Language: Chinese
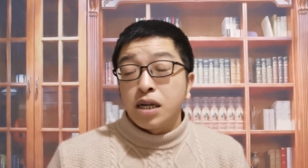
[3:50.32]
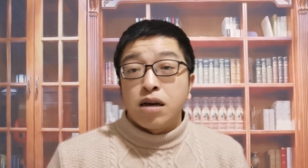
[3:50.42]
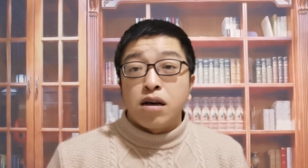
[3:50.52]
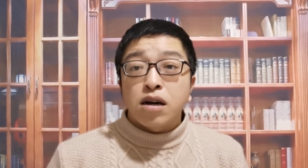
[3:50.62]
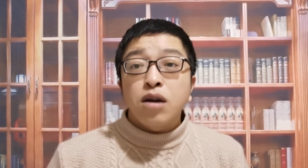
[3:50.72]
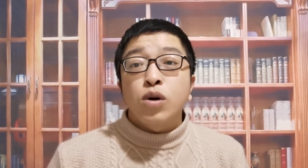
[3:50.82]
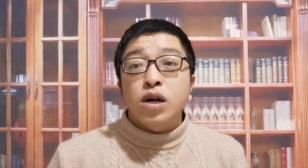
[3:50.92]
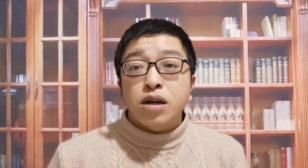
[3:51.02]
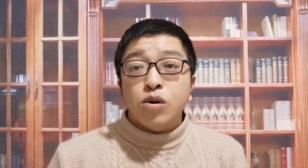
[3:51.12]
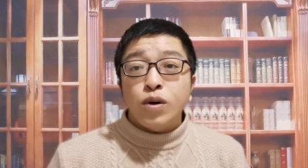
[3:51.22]
呃，各有
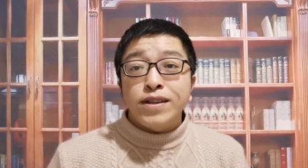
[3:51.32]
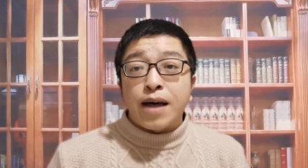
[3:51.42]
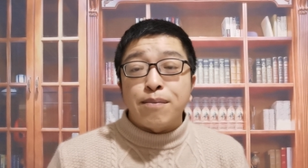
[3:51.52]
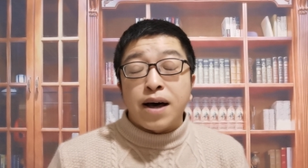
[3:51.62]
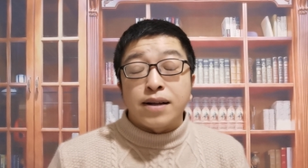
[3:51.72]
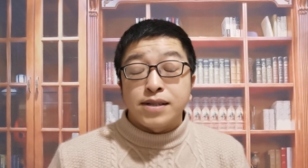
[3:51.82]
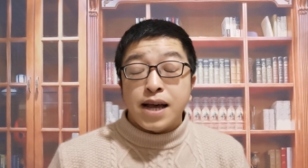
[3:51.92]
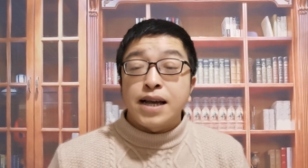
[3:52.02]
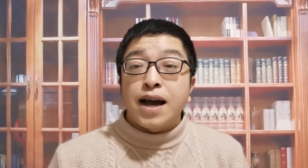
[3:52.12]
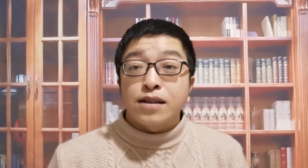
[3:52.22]
各的困难吧，
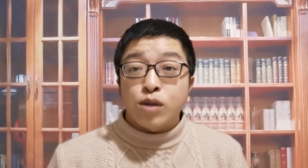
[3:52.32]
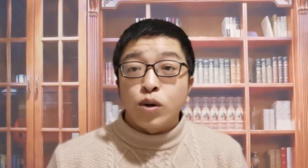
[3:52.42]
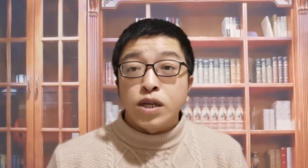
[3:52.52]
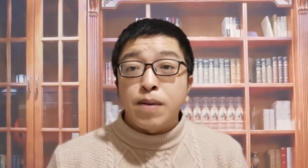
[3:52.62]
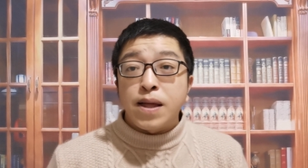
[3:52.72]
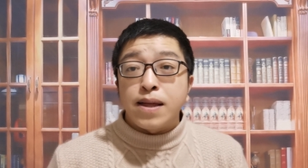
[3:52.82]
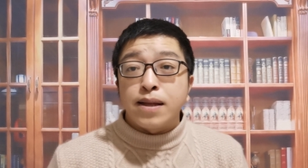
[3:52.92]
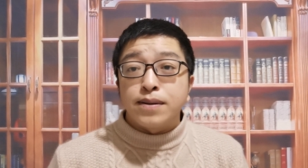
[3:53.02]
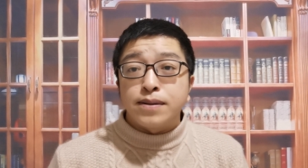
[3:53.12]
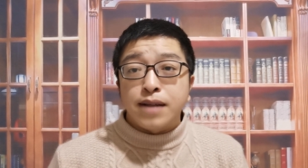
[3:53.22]
家家都有一
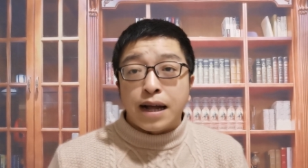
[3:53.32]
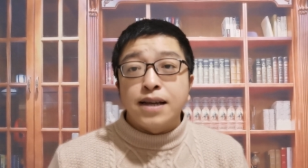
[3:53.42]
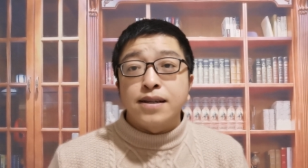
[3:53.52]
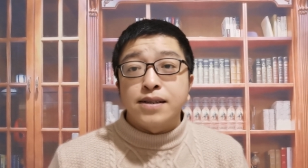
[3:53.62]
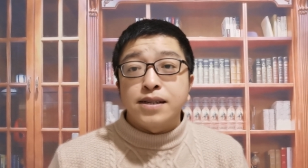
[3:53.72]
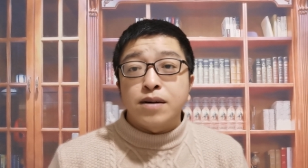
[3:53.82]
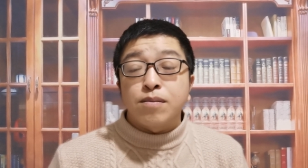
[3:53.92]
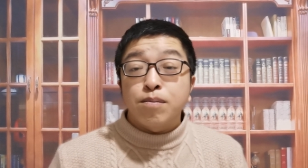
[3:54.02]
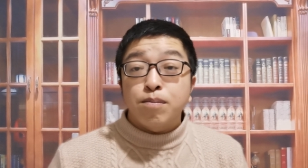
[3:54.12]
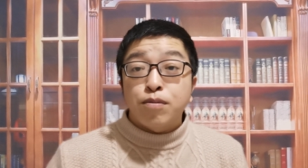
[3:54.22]
本难念的
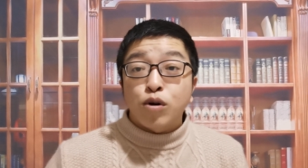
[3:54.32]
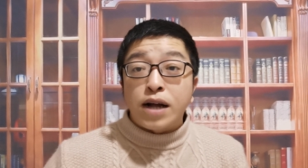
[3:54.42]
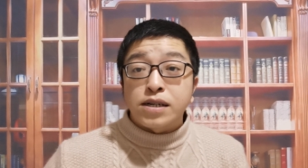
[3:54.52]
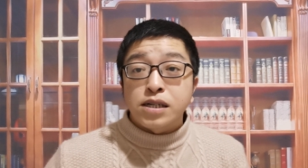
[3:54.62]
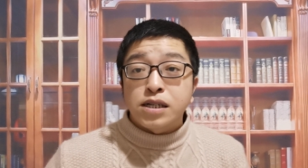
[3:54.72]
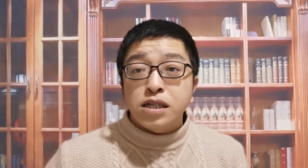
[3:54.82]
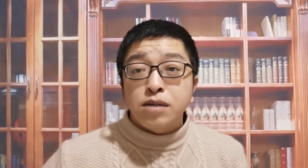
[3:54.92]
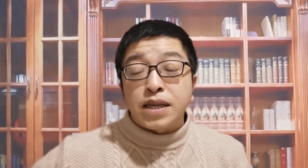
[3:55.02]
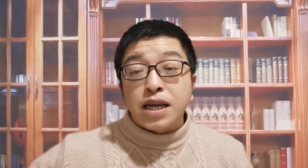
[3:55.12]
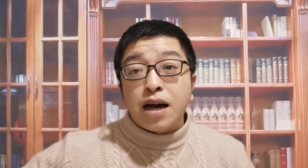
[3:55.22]
经，不管是
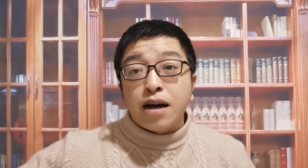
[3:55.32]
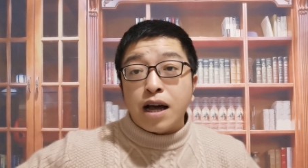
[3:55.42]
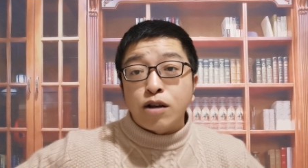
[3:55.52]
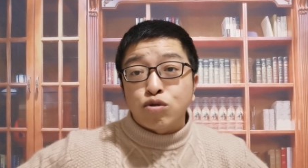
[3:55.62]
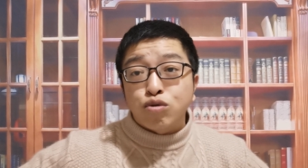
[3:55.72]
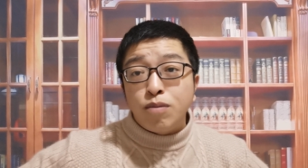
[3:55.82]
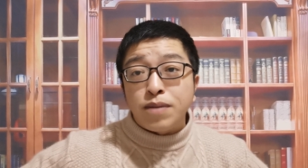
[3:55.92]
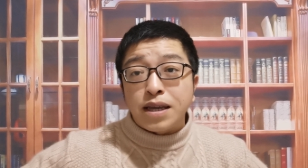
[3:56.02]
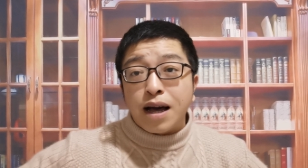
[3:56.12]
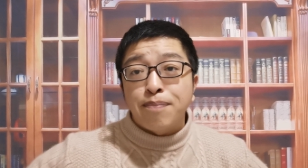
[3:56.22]
市民啊，还有村
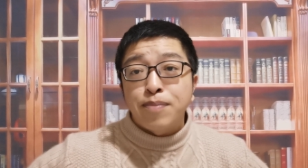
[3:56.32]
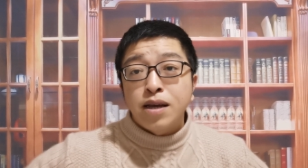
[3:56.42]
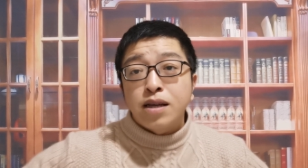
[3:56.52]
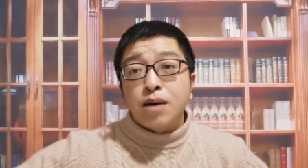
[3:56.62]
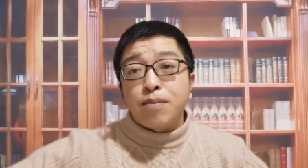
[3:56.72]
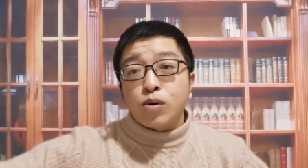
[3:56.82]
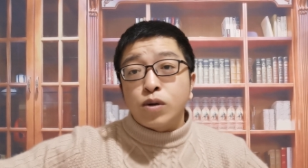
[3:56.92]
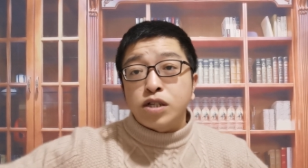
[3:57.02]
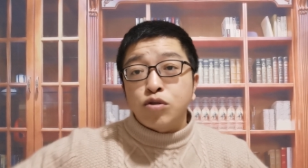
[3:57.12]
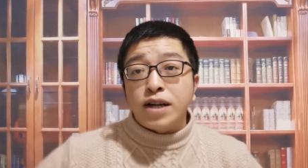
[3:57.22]
民呀、啊，也包
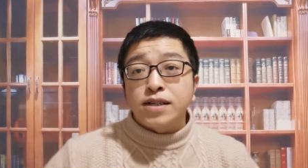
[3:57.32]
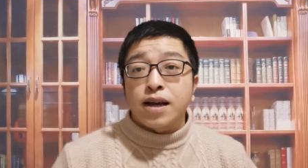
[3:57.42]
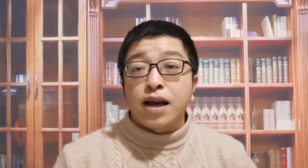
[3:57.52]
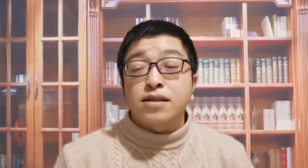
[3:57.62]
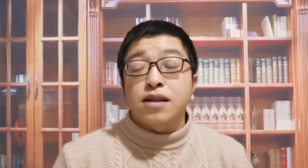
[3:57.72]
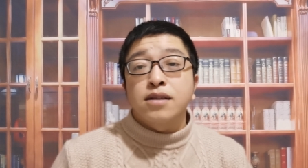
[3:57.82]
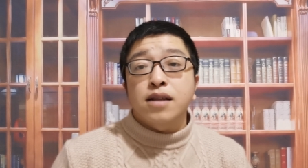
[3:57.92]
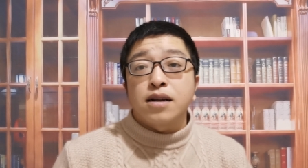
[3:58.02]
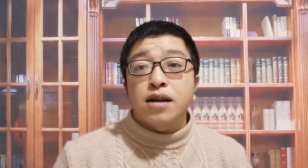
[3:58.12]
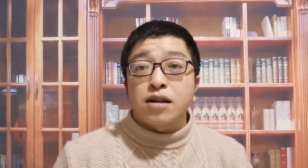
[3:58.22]
括志愿者呀等
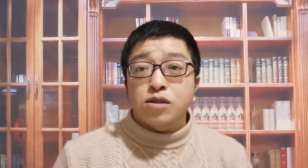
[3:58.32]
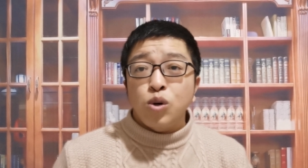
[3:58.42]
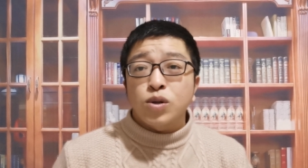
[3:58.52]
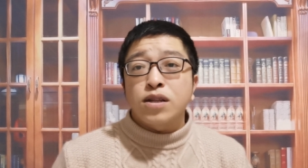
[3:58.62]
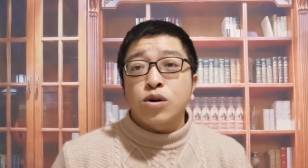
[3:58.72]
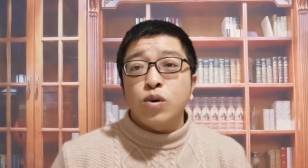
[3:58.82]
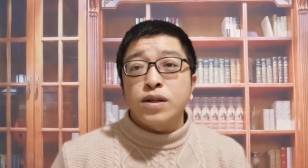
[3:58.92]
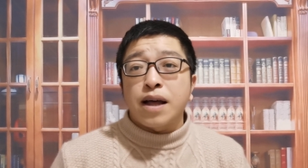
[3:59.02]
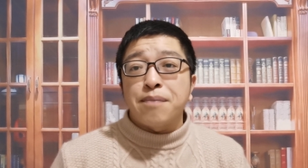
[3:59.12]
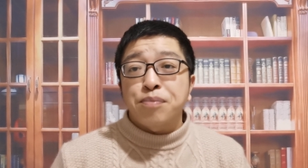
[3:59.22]
等啊，都有他的
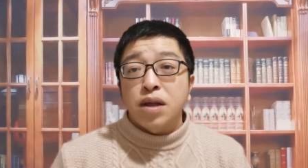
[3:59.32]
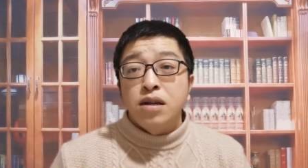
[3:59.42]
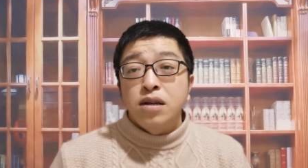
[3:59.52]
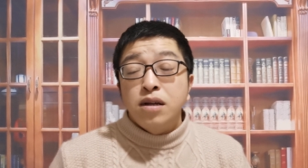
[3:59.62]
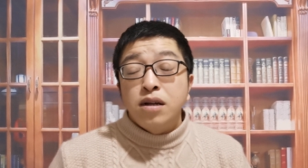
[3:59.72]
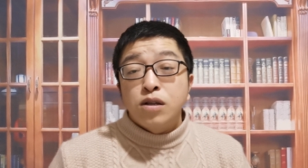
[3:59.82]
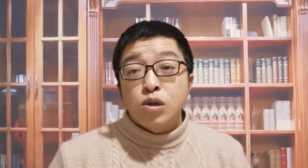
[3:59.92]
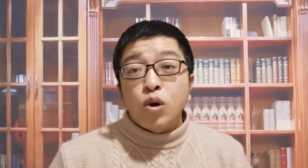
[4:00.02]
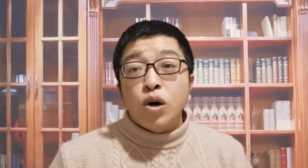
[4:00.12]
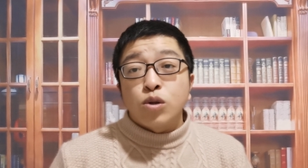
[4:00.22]
困难，
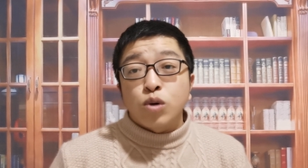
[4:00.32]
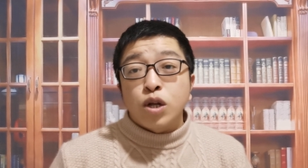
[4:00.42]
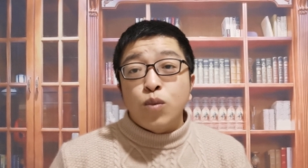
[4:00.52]
都有很多